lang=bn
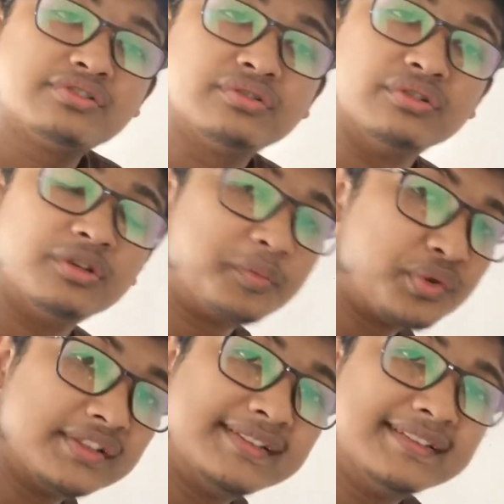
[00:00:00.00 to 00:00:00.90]
জন্য
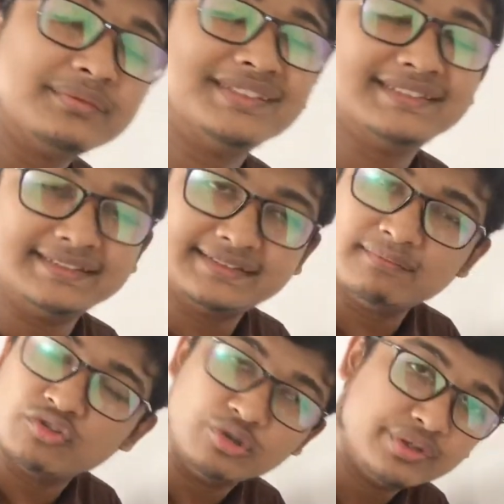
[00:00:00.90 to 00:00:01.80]
প্রসেস বা সিস্টেম
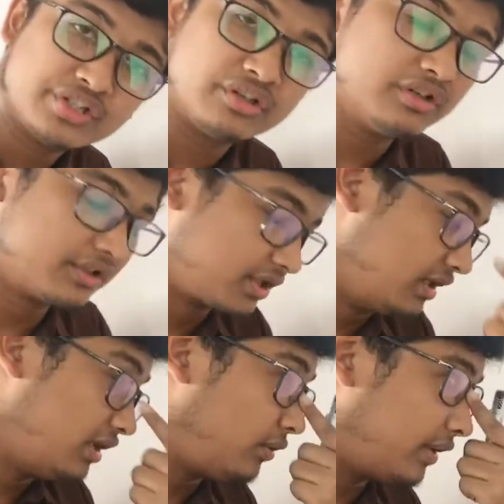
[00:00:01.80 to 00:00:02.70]
খুবই সহজ
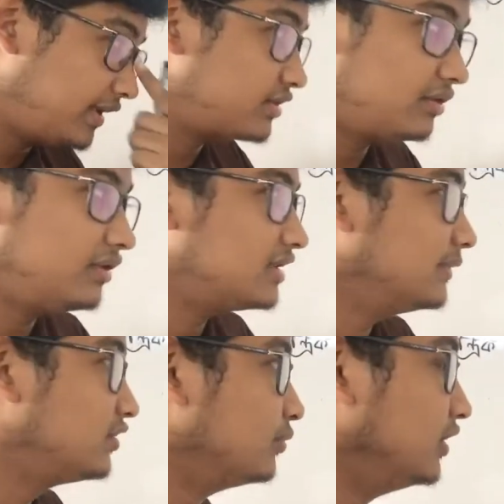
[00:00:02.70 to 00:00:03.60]
অনেক সহজ আমি
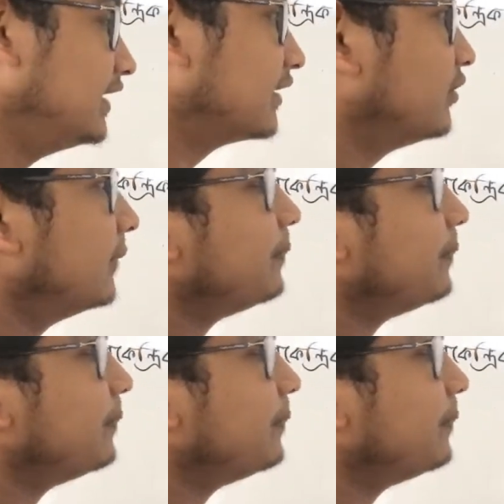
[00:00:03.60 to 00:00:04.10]
একটু বলি দেখো